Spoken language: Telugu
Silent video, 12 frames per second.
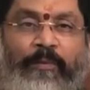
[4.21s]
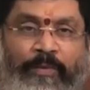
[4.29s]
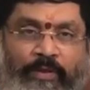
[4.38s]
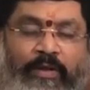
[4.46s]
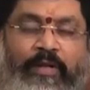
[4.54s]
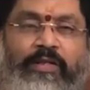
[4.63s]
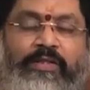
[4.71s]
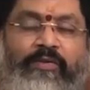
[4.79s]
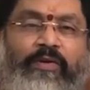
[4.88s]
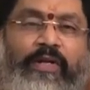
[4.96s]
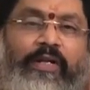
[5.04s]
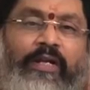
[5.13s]
మిథున రాశి
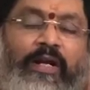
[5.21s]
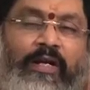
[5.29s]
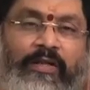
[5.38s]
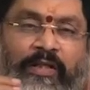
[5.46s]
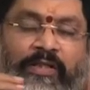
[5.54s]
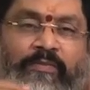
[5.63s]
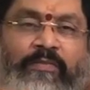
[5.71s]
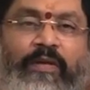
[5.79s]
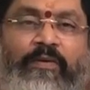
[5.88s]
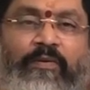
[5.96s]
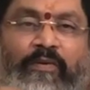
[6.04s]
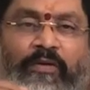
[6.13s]
వారికి
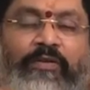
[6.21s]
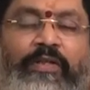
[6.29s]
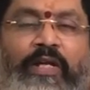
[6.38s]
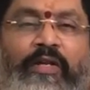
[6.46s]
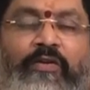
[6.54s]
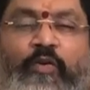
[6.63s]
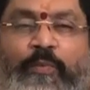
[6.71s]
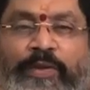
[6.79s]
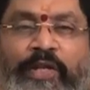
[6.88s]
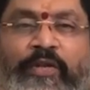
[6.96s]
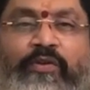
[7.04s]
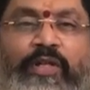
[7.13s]
డిసెంబర్ ఒకటో తారీఖు నుండి
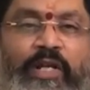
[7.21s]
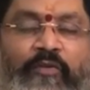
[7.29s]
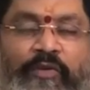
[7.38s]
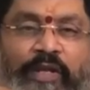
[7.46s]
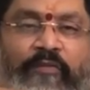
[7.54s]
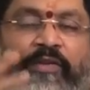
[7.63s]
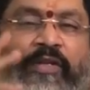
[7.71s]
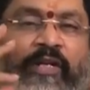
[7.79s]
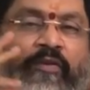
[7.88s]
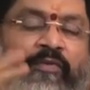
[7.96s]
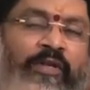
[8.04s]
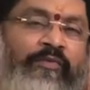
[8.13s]
పదిహేనవ తారీఖు వరకు ఏ
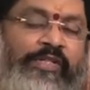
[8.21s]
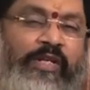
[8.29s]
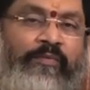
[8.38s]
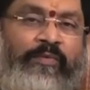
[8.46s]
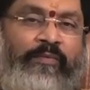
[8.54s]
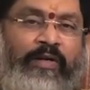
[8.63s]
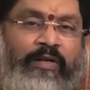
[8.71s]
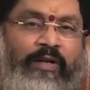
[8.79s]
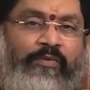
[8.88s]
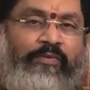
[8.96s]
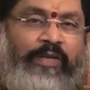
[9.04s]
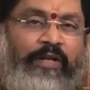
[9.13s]
విధంగా ఉందన్న విషయాన్ని మనం
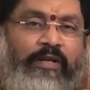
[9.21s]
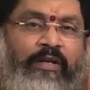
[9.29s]
మాట్లాడుకుంటే